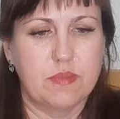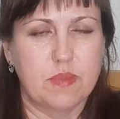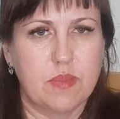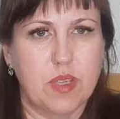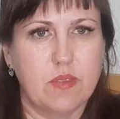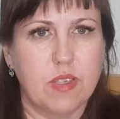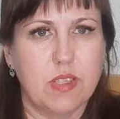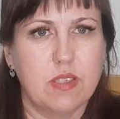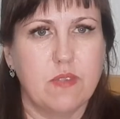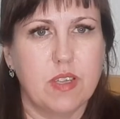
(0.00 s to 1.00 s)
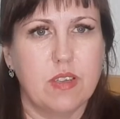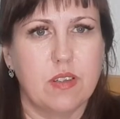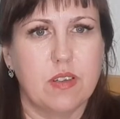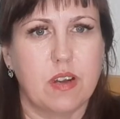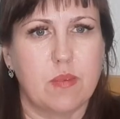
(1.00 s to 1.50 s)
На 22
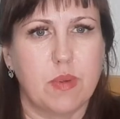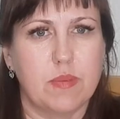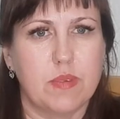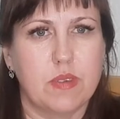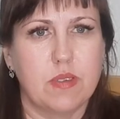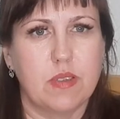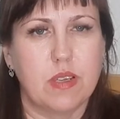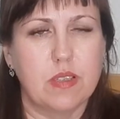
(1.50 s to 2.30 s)
килограмма на